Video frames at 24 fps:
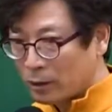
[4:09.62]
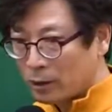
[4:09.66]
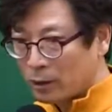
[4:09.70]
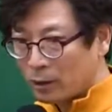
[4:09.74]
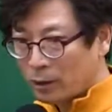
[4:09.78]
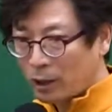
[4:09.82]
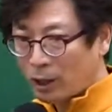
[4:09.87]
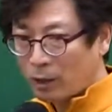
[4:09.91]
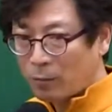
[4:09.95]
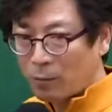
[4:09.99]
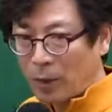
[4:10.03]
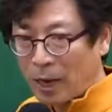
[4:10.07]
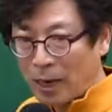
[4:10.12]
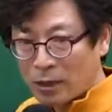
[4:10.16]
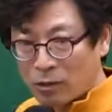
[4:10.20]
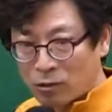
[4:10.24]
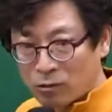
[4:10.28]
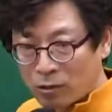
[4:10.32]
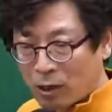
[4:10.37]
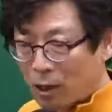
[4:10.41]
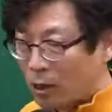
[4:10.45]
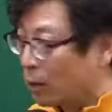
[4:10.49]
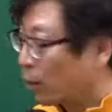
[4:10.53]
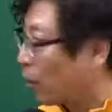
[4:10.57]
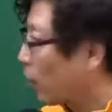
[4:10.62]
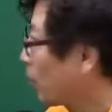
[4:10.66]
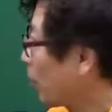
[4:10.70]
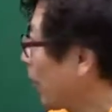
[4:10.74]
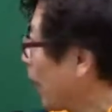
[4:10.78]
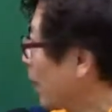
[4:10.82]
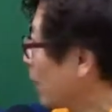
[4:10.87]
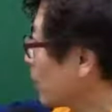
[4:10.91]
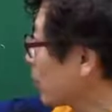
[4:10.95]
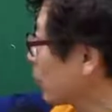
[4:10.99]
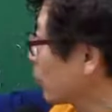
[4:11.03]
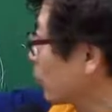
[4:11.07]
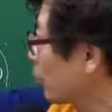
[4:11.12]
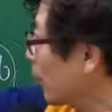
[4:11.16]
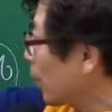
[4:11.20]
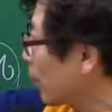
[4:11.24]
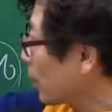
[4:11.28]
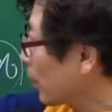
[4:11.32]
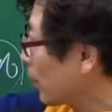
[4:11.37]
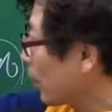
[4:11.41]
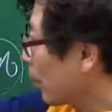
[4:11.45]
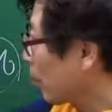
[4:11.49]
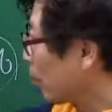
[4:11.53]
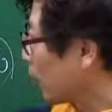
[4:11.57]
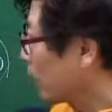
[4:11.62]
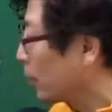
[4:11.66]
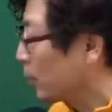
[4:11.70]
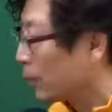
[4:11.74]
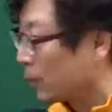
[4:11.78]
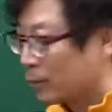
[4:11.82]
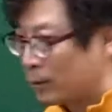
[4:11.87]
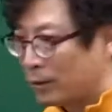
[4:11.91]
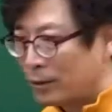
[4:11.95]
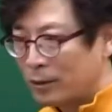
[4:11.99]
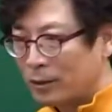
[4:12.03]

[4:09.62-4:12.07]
이게 말소한 거라고. 말소한 거라고요.